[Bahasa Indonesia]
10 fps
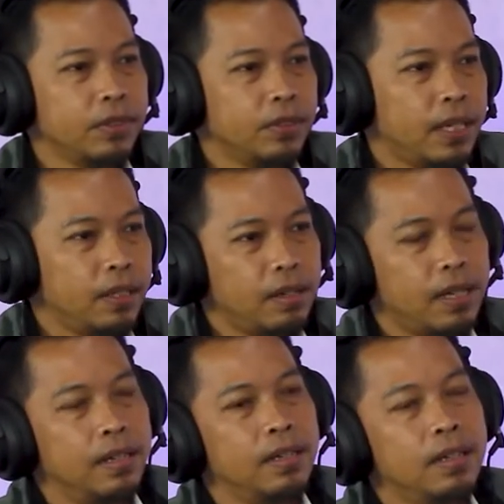Ustaz
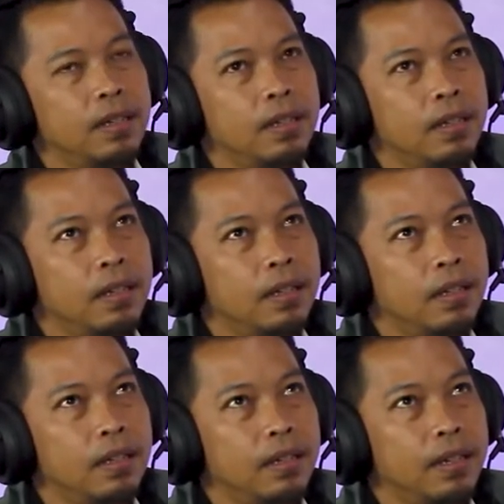Toha,
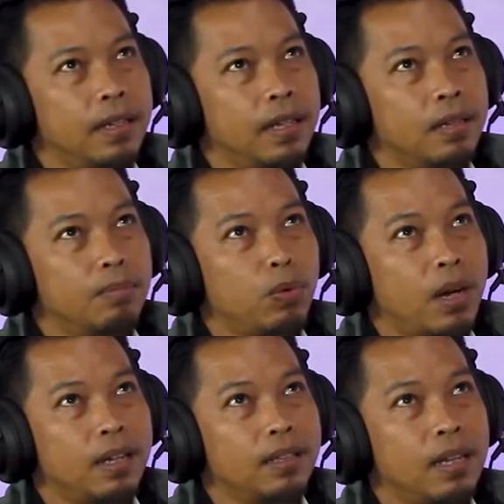datang ke
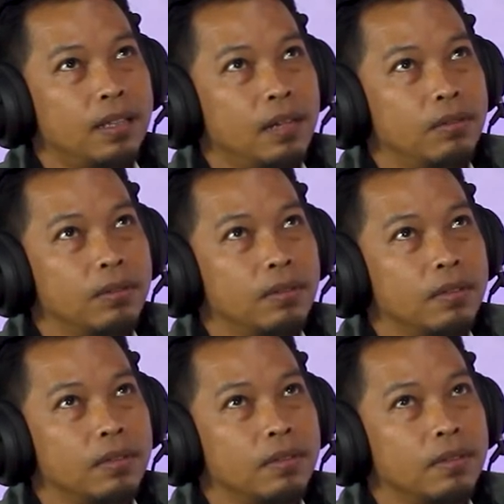Purwakarta
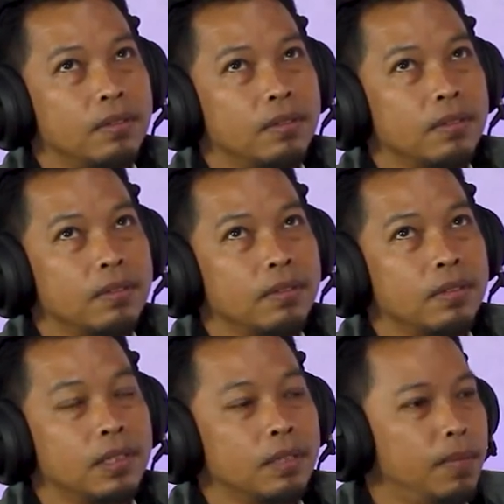tahun
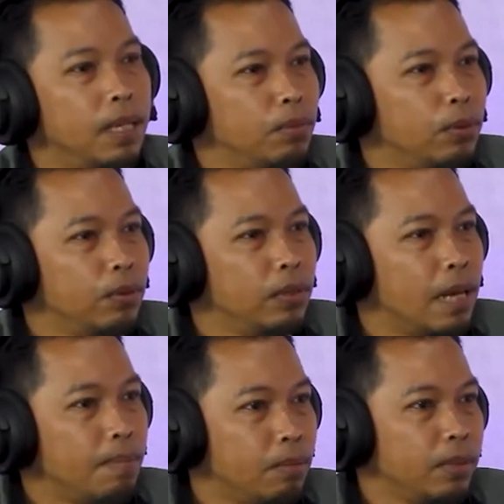98
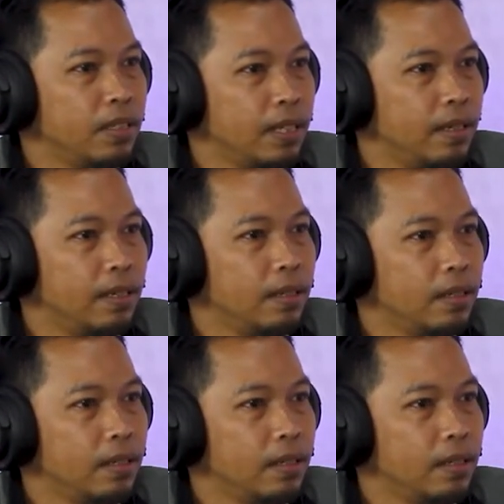mungkin saja. Ya?